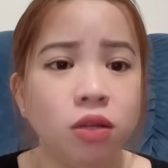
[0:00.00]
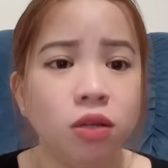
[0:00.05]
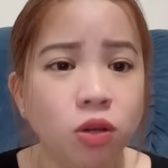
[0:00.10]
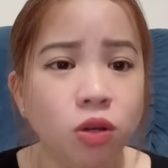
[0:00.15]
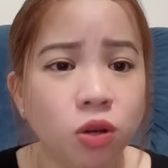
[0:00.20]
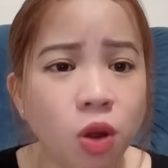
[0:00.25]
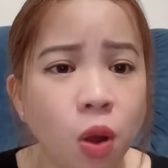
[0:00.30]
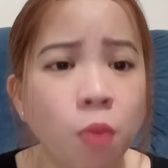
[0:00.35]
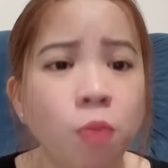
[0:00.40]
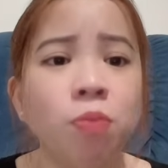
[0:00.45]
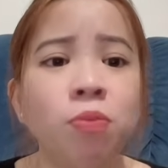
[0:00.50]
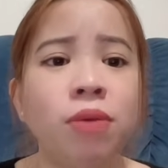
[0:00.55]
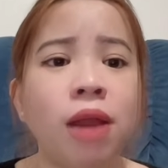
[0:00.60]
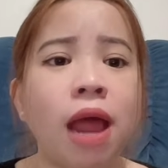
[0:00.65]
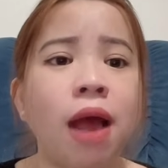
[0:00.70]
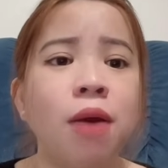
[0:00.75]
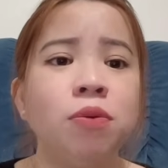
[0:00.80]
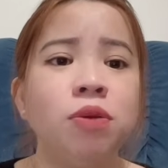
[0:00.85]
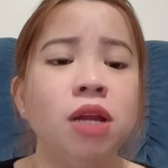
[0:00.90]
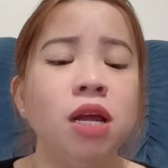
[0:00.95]
đúng
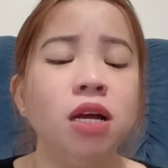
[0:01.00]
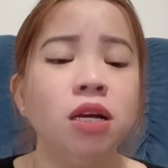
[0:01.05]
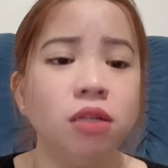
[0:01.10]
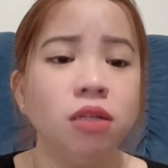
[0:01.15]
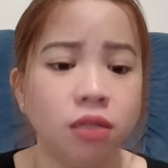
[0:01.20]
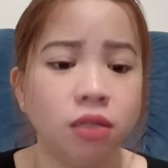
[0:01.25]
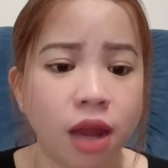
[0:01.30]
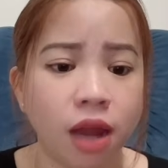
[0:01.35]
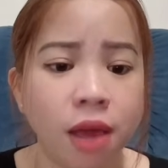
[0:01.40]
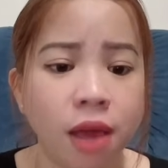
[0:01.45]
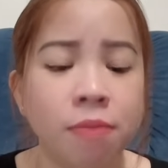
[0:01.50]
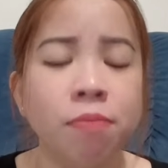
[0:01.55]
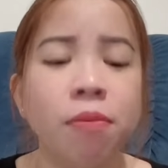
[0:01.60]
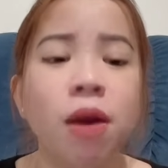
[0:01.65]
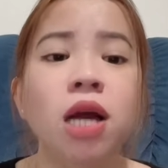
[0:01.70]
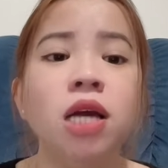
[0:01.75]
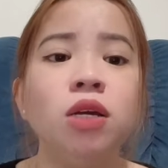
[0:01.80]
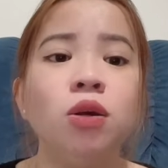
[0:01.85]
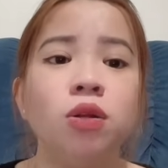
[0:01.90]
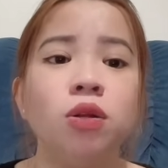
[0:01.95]
đạo đức để
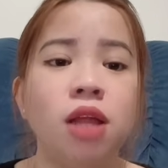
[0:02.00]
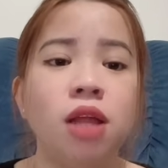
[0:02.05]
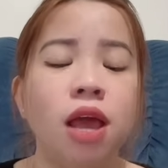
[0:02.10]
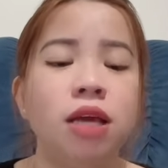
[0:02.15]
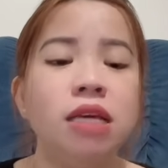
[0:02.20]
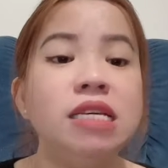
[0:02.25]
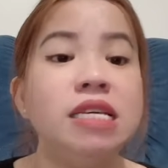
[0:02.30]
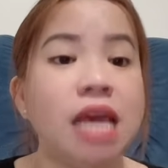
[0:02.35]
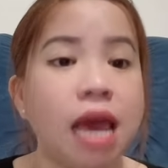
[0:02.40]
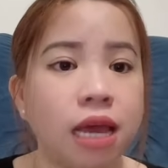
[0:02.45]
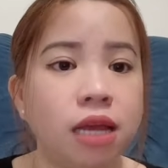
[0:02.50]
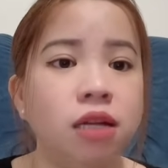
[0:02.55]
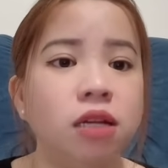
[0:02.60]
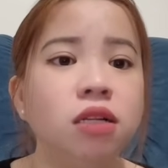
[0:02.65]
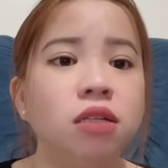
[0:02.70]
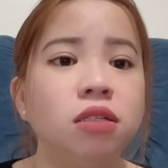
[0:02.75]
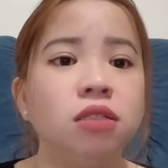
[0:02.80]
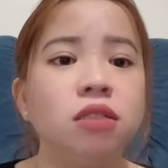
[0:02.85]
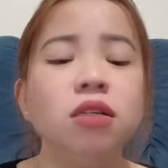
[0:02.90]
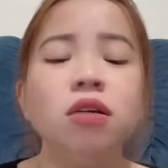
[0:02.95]
mới có thể dạy
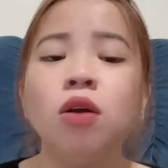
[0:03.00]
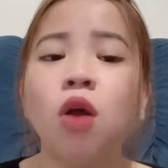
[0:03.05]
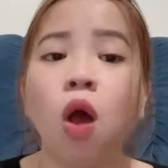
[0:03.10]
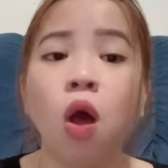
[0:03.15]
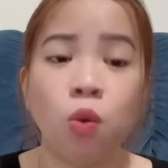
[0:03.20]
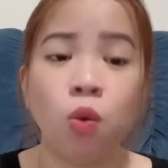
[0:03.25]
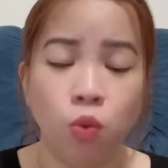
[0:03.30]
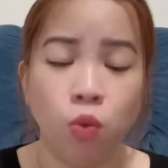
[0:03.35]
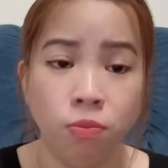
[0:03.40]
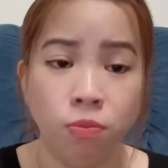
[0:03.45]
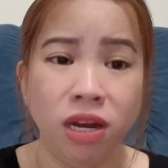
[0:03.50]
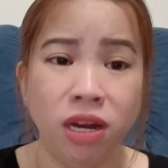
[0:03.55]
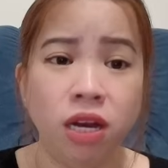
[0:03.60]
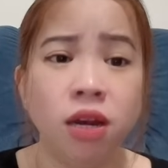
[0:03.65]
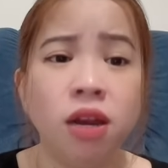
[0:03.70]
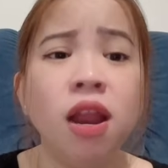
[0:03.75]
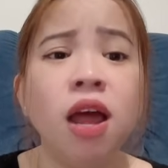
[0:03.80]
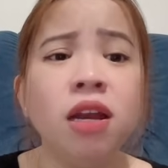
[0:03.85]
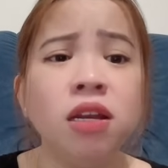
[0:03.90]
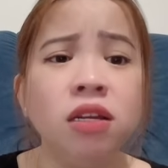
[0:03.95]
được đứa con của mình
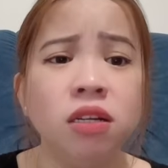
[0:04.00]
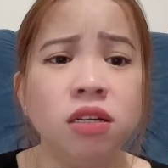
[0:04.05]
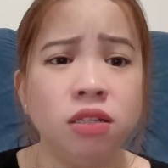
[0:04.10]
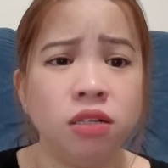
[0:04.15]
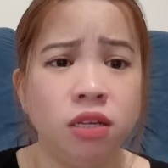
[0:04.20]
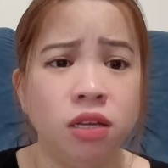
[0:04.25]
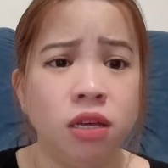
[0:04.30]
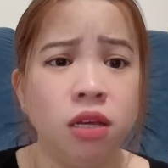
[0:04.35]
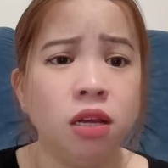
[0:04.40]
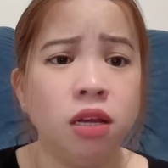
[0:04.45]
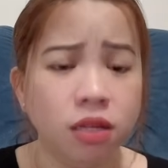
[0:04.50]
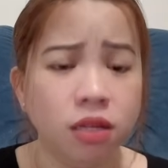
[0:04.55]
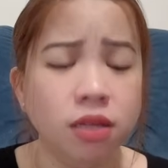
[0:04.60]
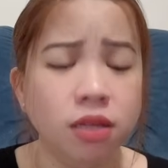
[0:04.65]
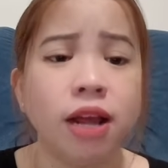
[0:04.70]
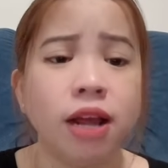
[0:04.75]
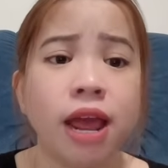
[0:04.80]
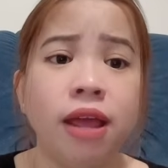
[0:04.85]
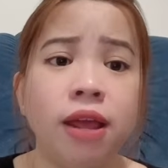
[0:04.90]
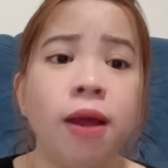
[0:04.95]
nên người
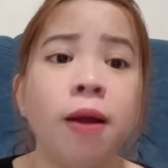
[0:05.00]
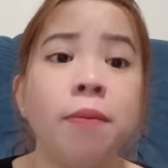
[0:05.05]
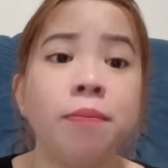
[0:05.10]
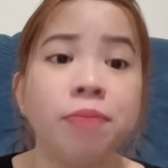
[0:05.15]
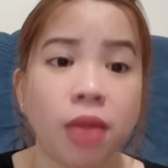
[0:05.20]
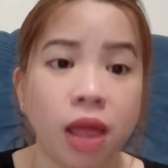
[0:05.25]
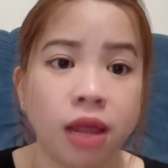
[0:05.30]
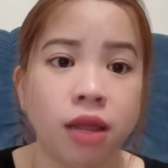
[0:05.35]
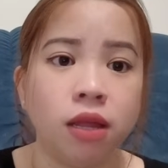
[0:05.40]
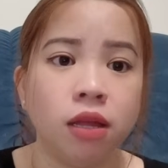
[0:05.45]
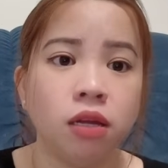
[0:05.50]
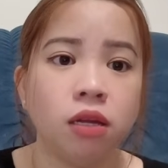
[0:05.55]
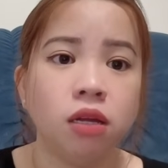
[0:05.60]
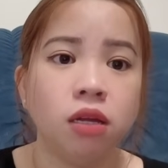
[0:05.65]
như ngày hôm nay